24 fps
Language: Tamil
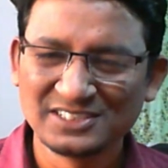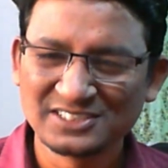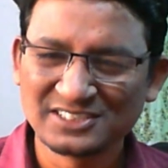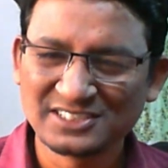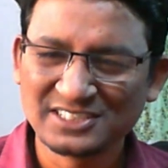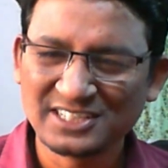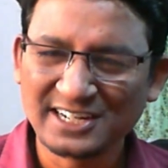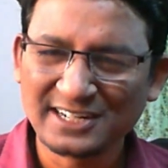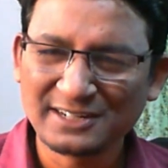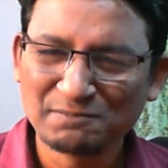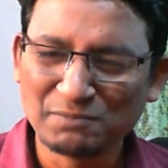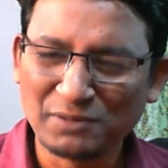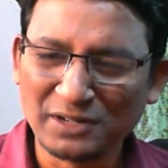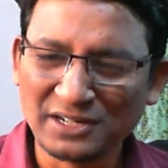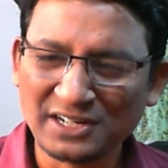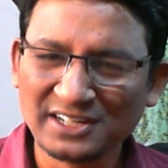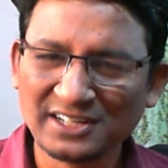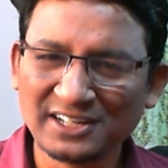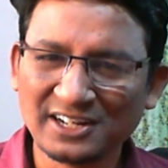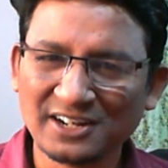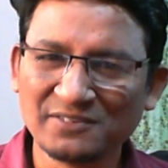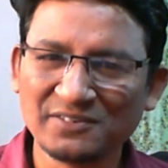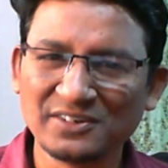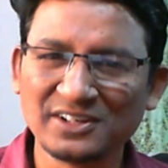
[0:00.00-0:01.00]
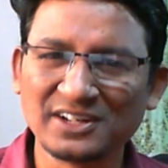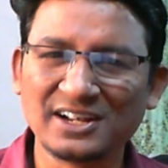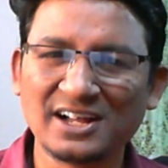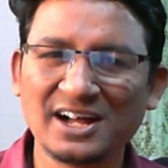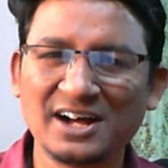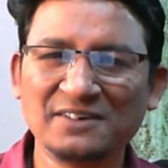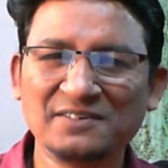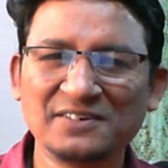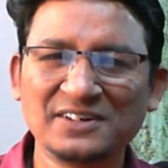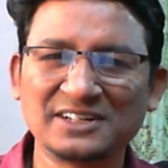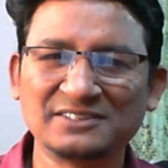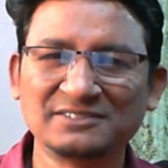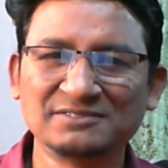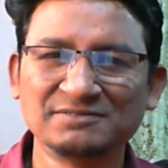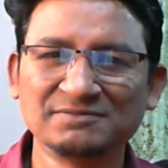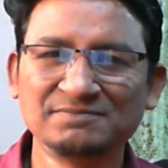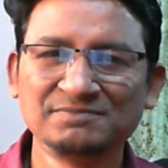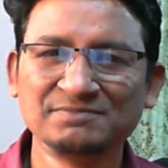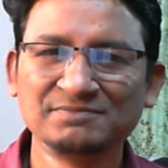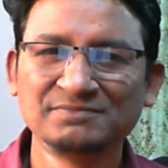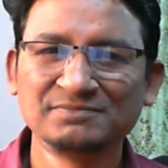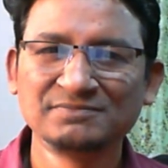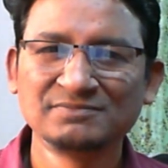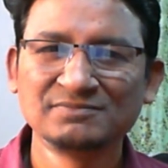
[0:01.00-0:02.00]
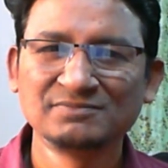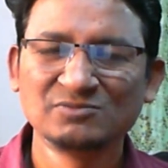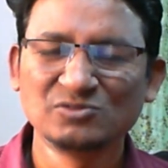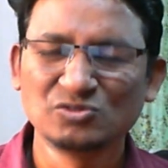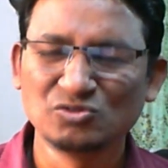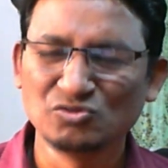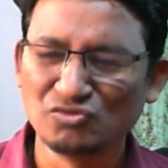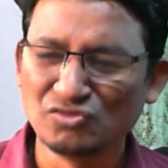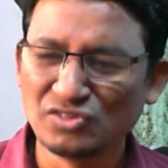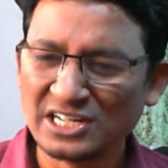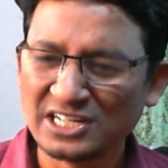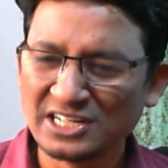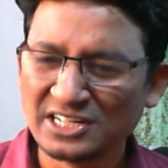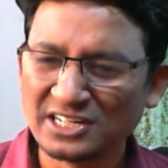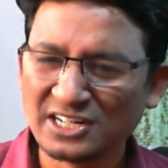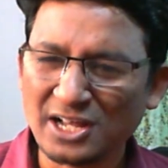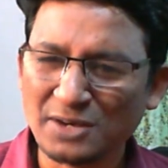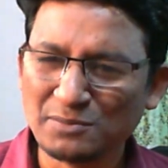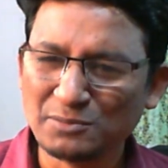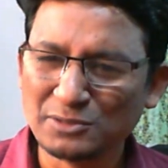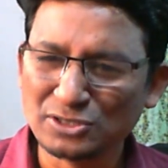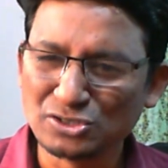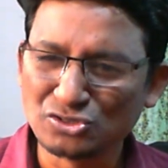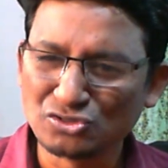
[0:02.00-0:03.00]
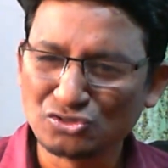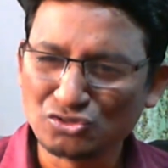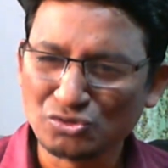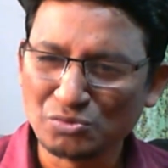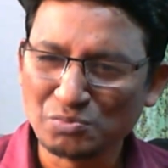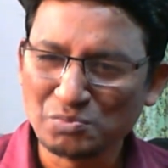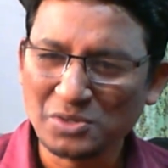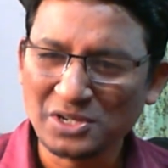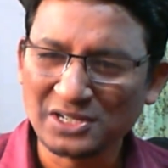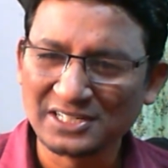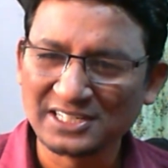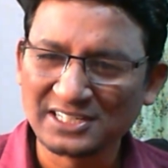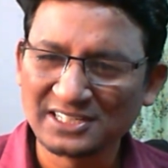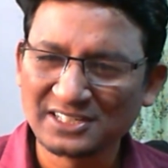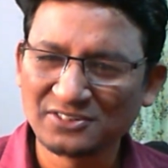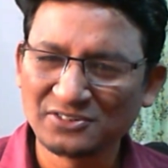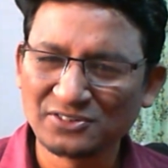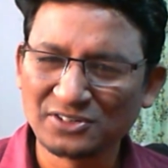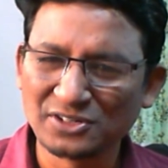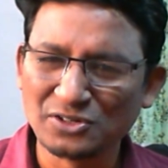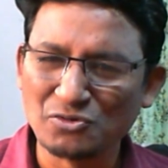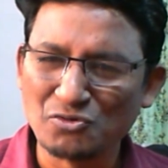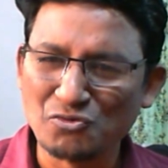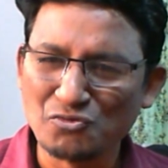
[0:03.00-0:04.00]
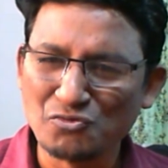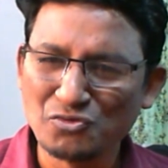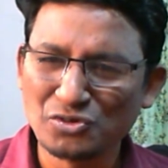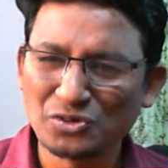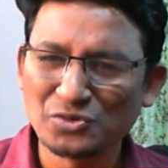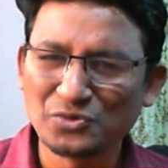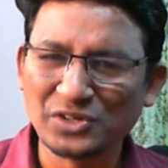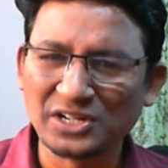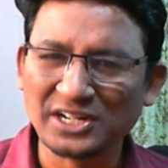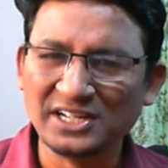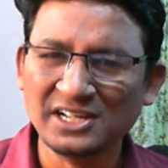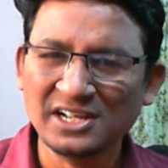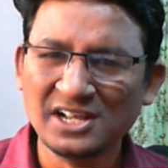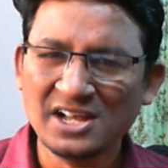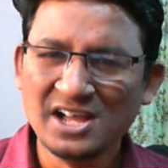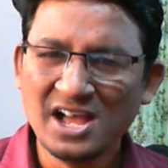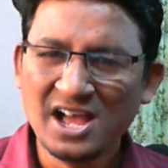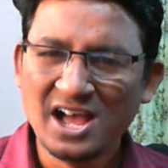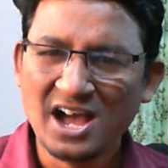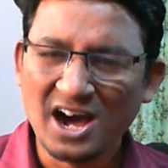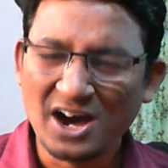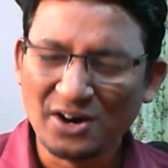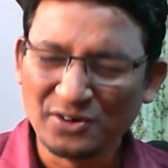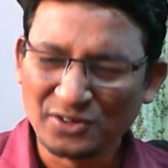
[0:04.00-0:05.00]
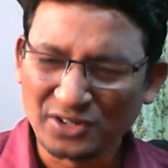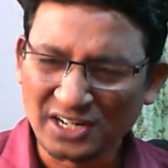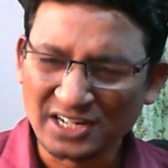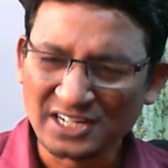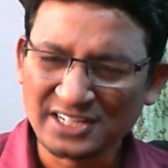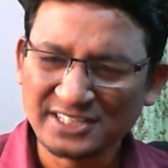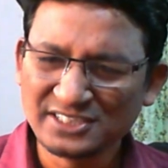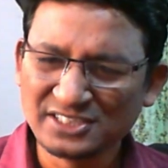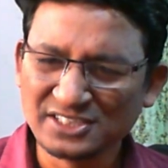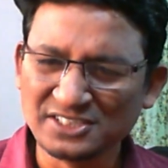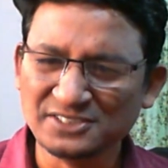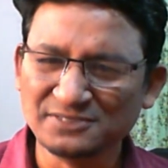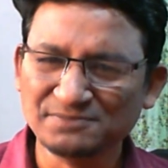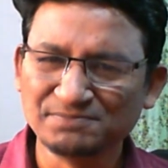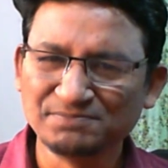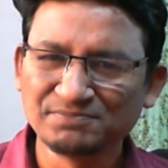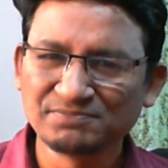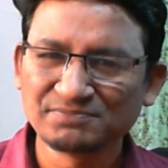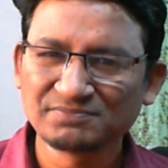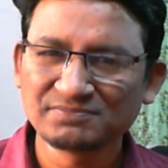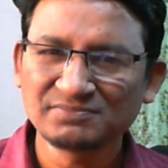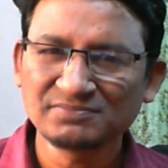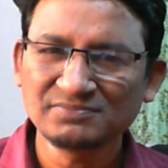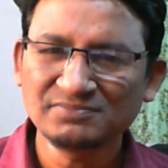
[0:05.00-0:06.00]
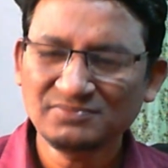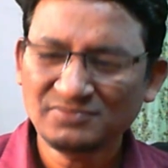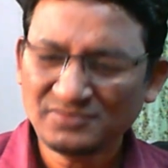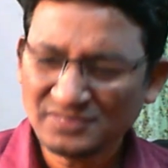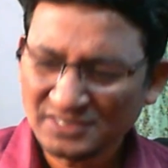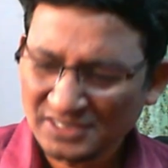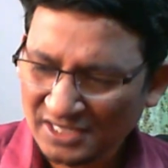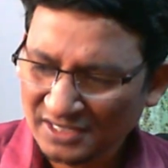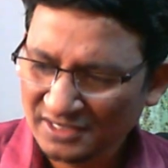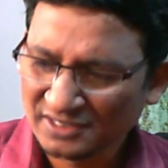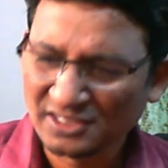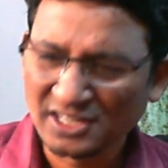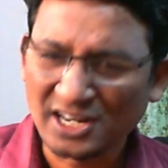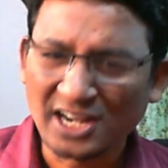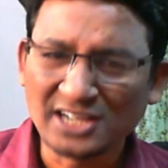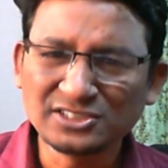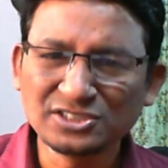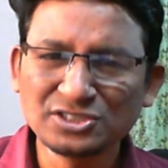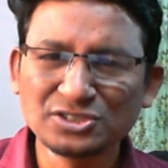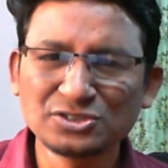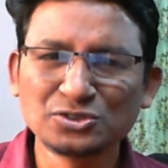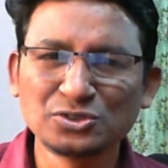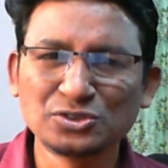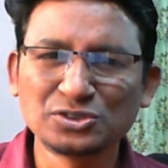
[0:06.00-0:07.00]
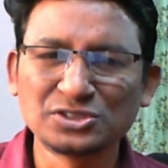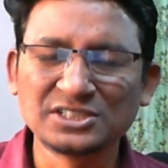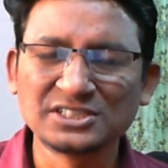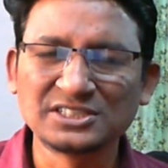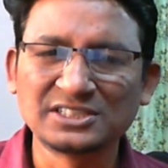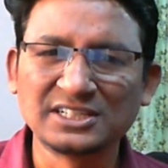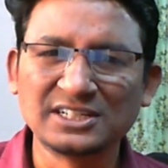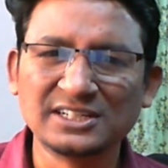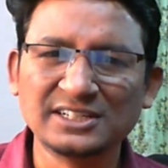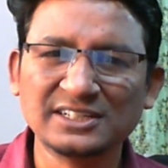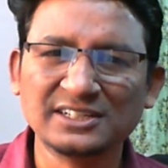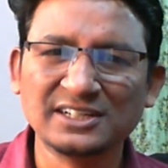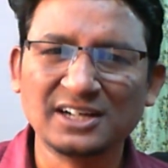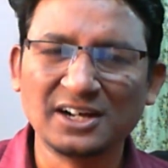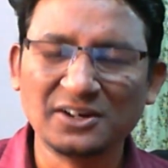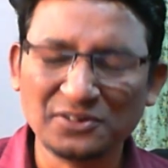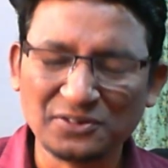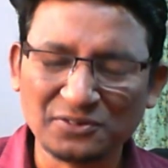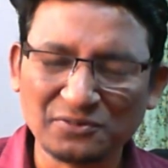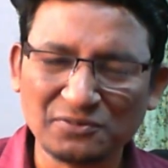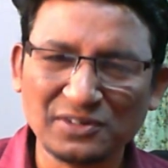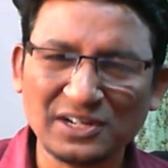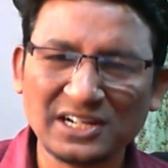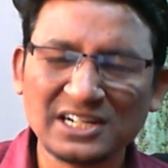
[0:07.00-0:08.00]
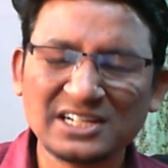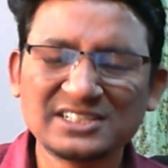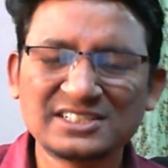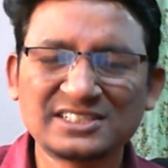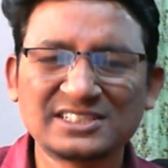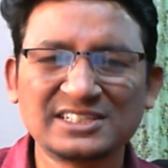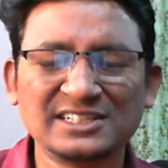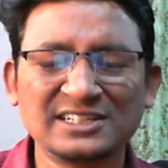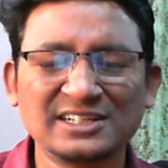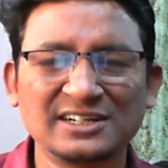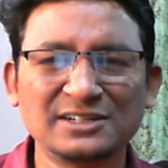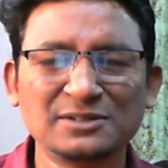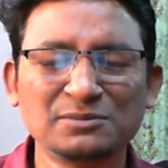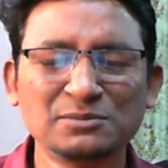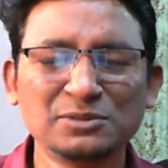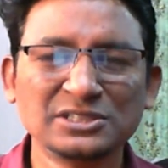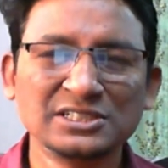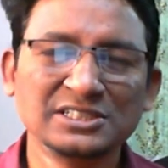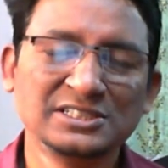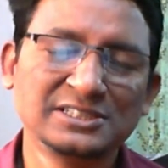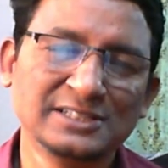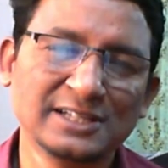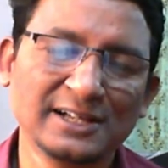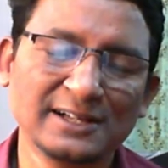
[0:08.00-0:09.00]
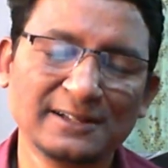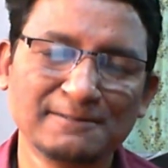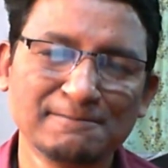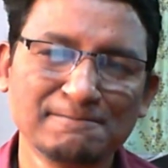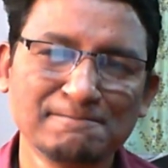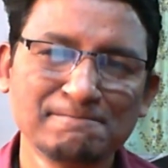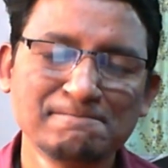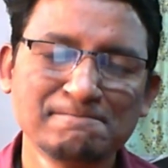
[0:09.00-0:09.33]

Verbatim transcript: செலக்ட் பண்ணுகிறவர் அவர் வேலை இல்லாமல் சும்மா நிற்கிறவங்களை ஒவ்வொருவரை அவர் அழைத்து திராட்சை தோட்டத்தில் அவர் வேலை செய்ய அனுமதித்தார்